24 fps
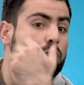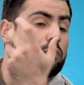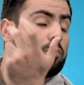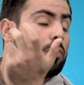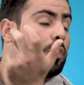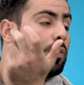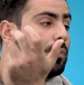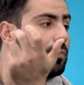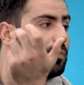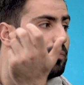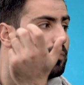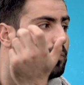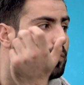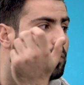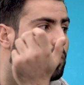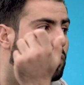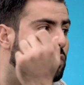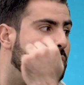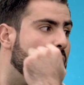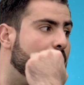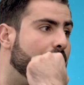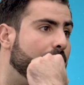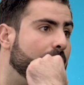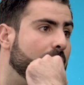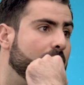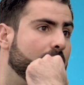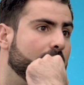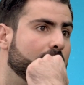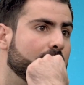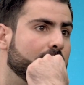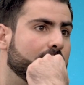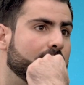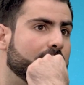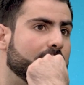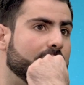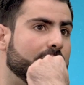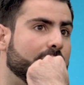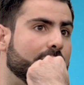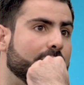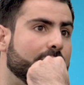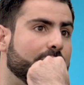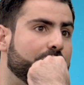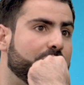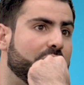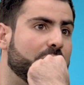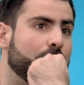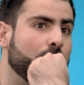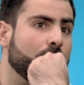mouvement en lui-même.
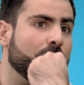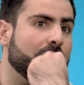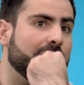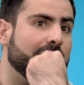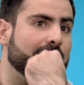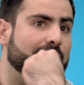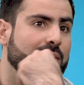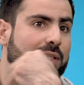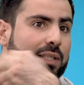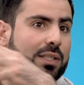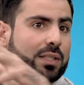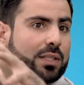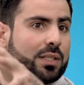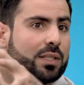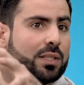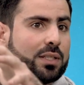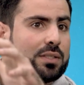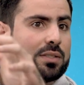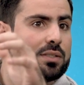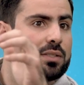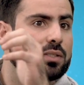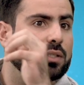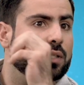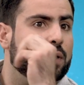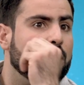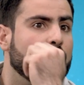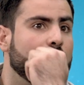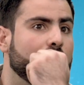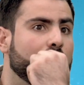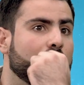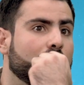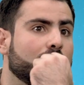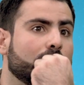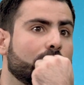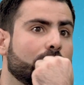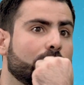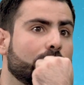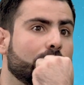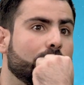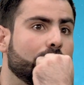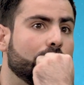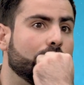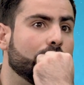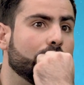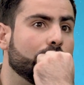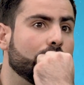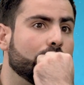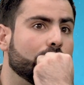Et finalement, être gainé, c'est
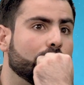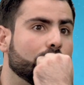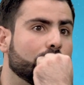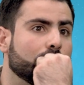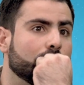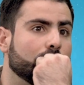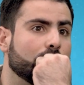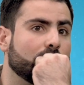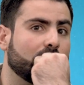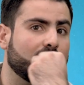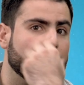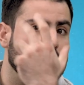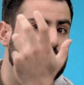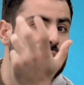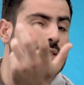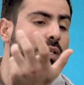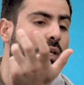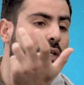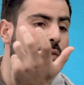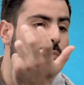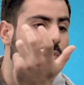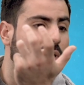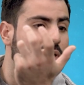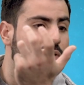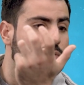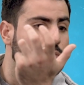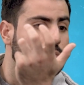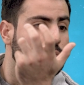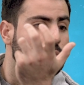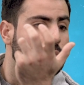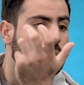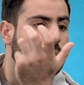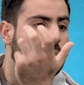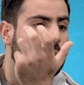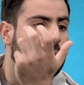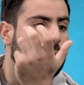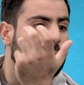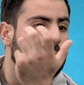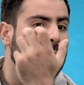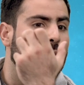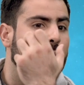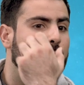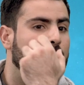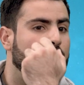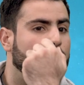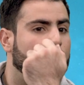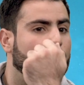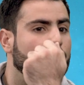résister à une pression mais
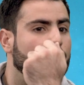en même